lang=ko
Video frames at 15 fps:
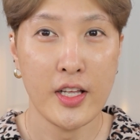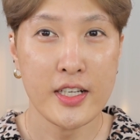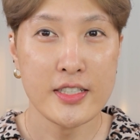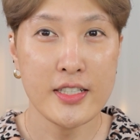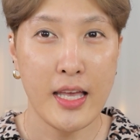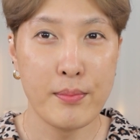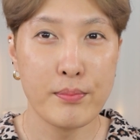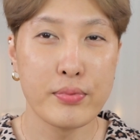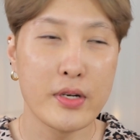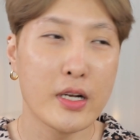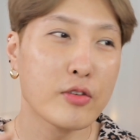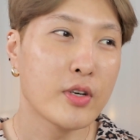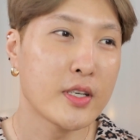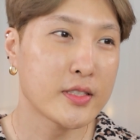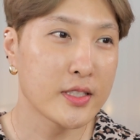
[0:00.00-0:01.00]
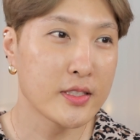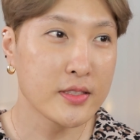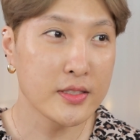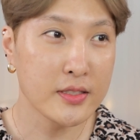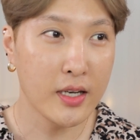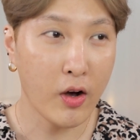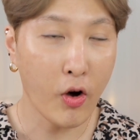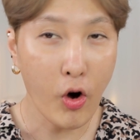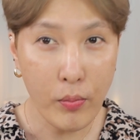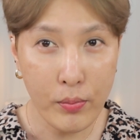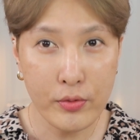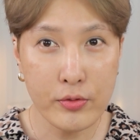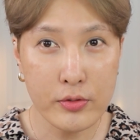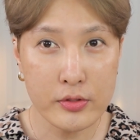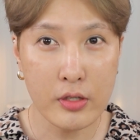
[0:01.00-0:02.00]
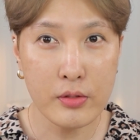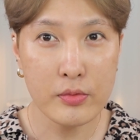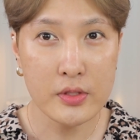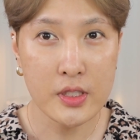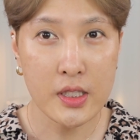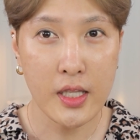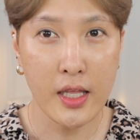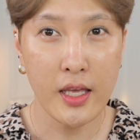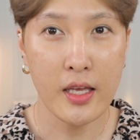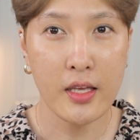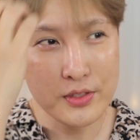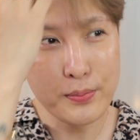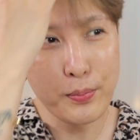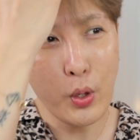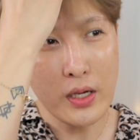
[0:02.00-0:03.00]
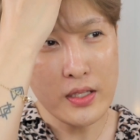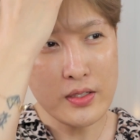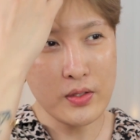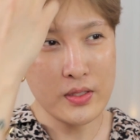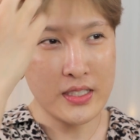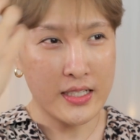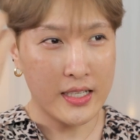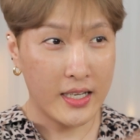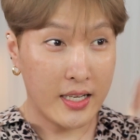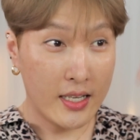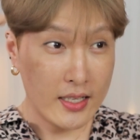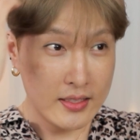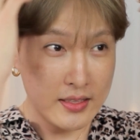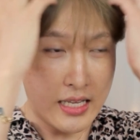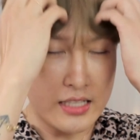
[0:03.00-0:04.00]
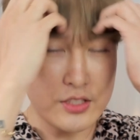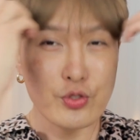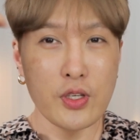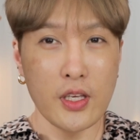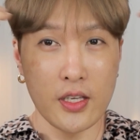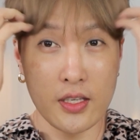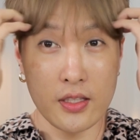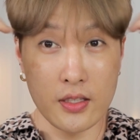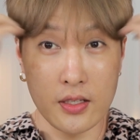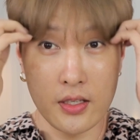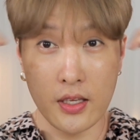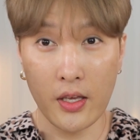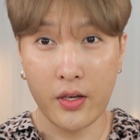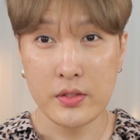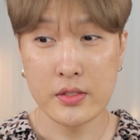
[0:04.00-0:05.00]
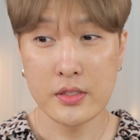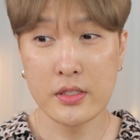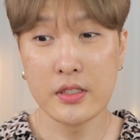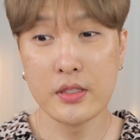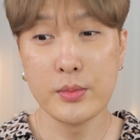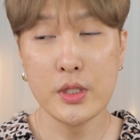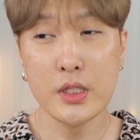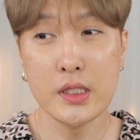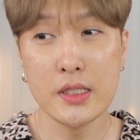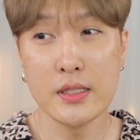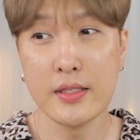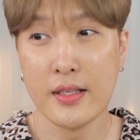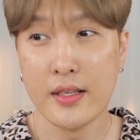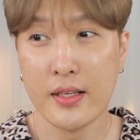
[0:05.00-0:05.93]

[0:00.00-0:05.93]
그 앰플하고 에센스가 허브 성분인데 스포하는 거니까 나중에 얘기 드릴게요. 지금은